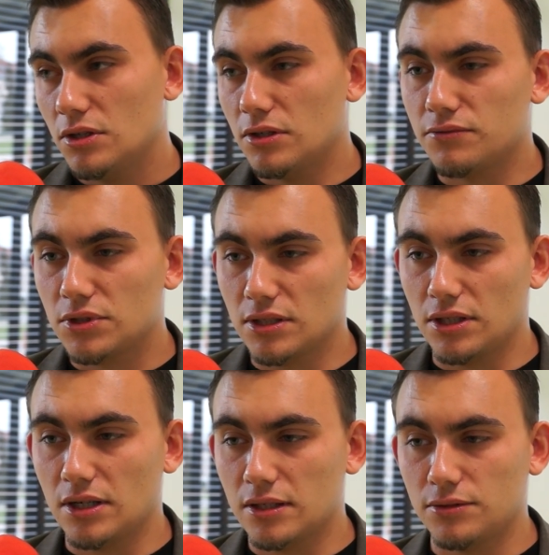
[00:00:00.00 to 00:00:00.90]
y,
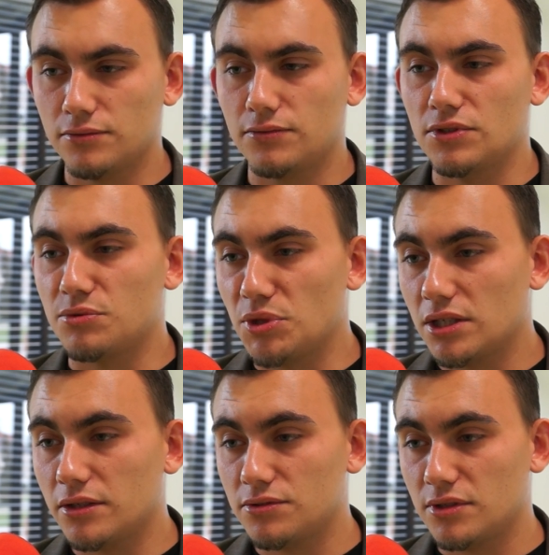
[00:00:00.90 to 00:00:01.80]
wszelkich aktów
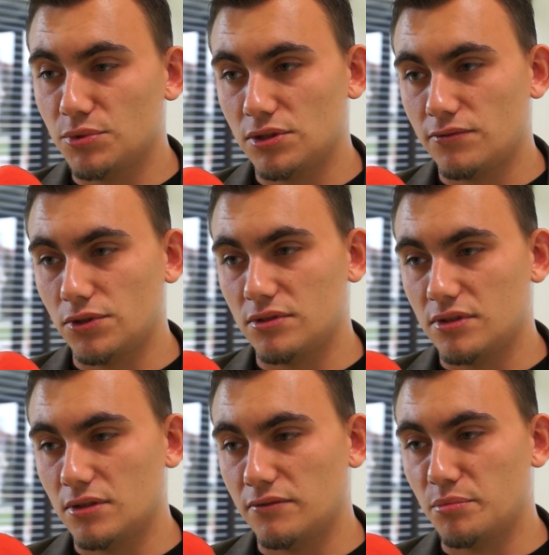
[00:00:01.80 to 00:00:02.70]
zmieniających bądź
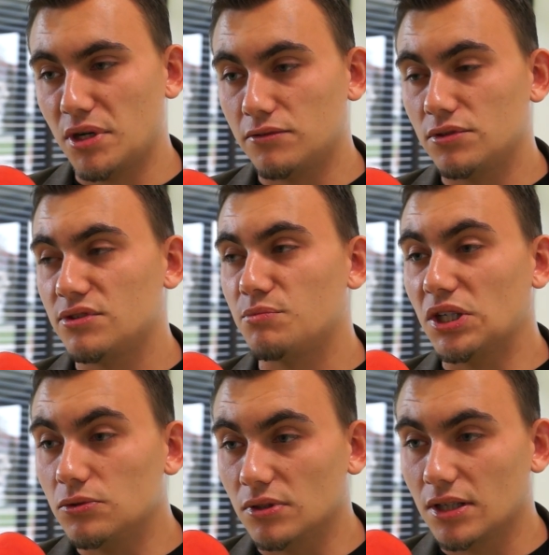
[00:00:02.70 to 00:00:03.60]
tworzących nowe prawo. To jest
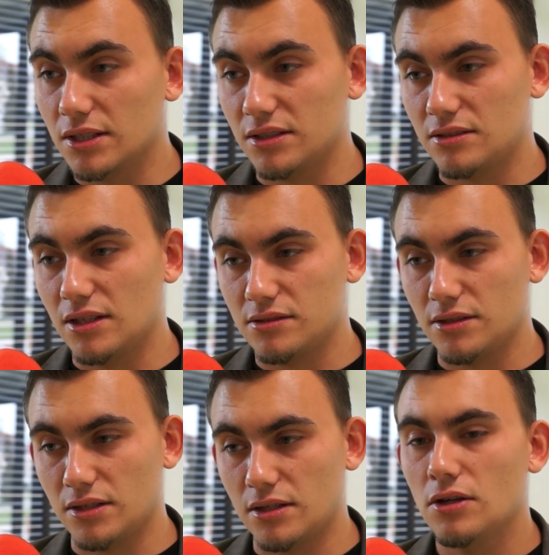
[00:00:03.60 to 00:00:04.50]
biegunka
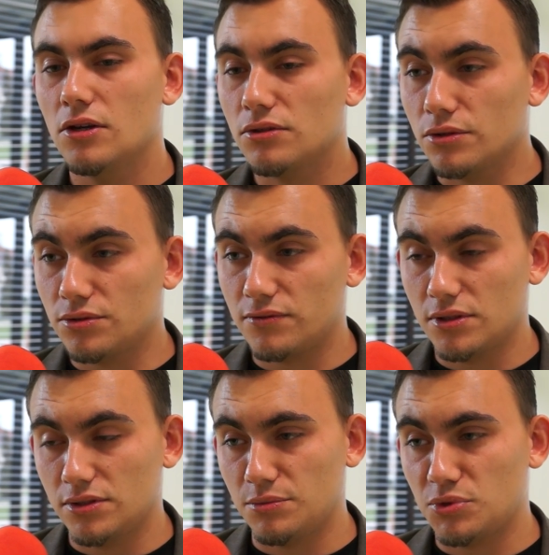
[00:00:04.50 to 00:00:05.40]
legislacyjna. To już
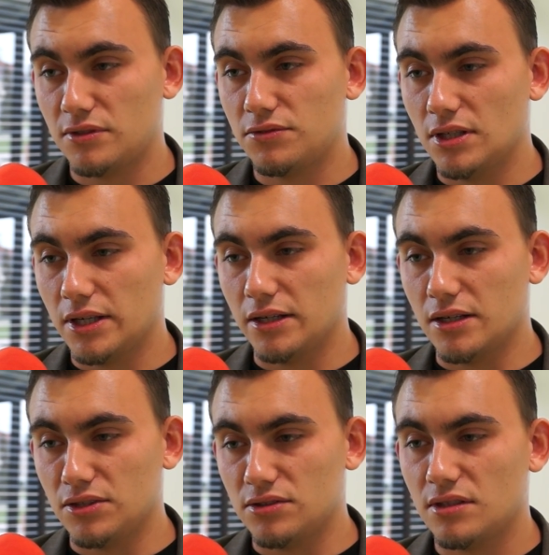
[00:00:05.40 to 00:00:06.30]
wychodzi poza wszelkie
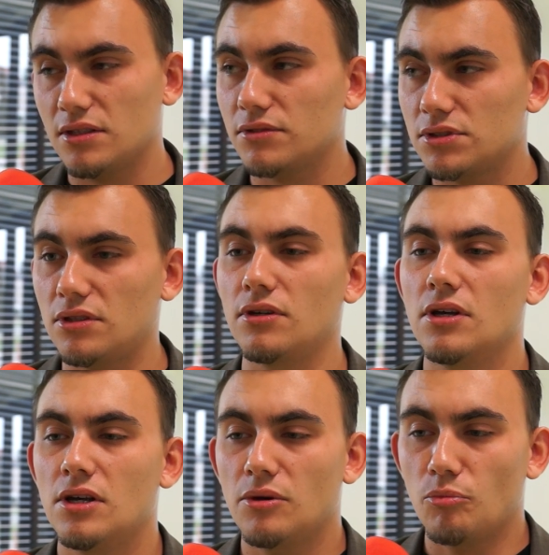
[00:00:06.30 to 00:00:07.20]
granice i właśnie
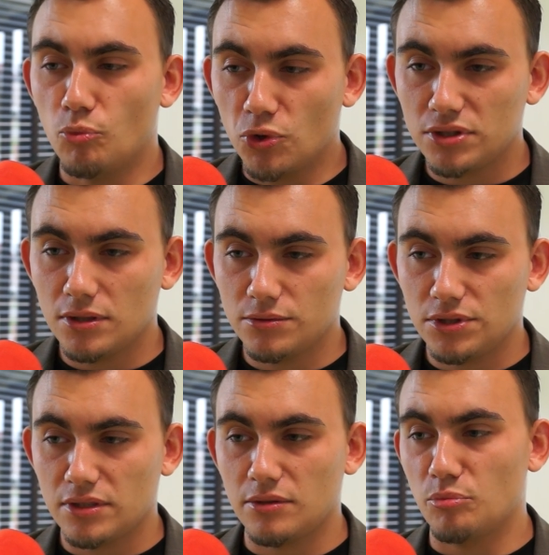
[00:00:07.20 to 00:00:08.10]
młodzi
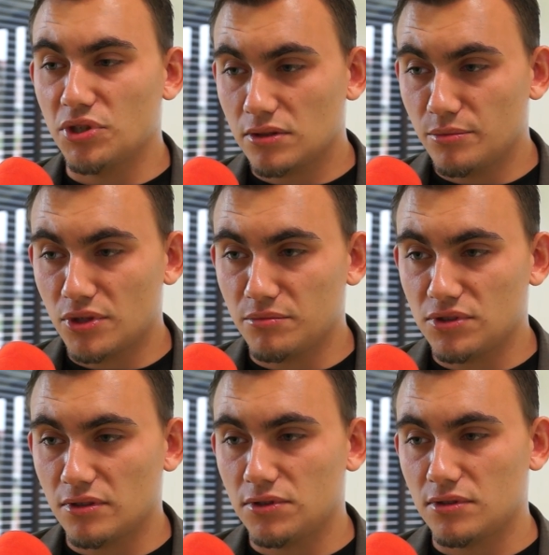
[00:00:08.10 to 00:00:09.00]
ludzie
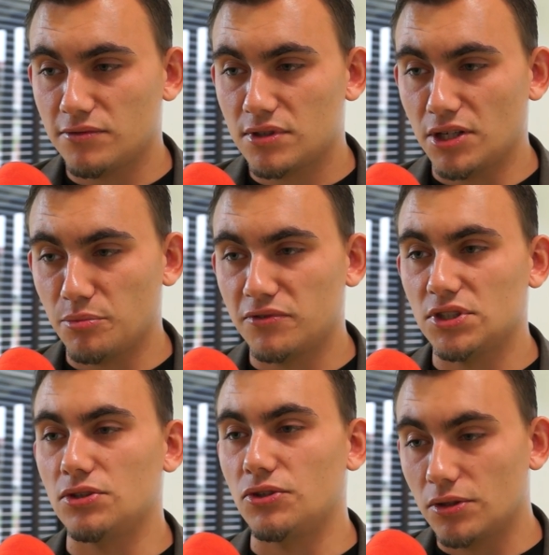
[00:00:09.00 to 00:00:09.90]
bezkompromisowi są w stanie
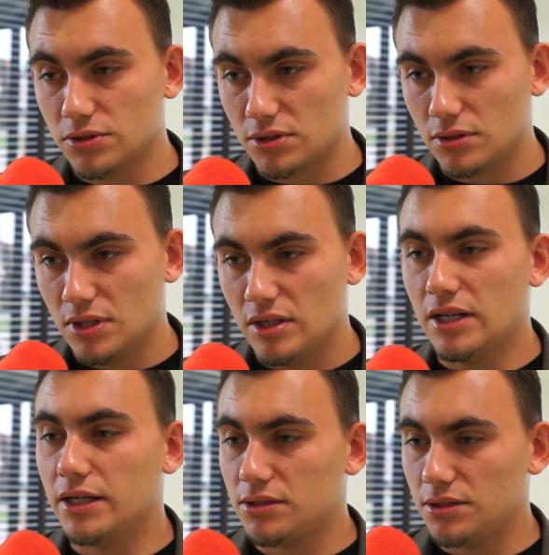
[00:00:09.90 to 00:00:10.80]
powiedzieć dość,
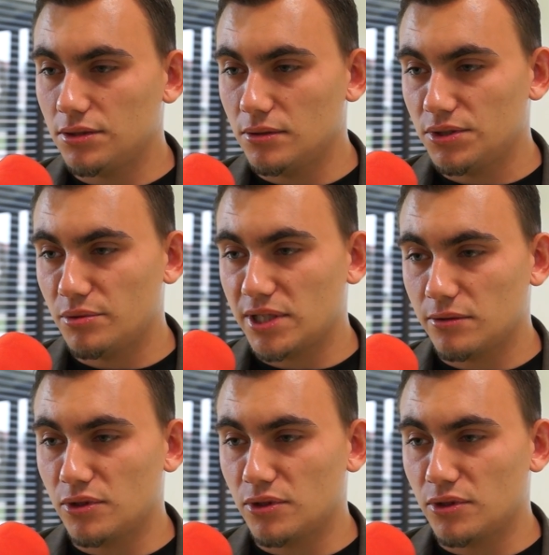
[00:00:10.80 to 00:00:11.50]
a jeśli ci ludzie mają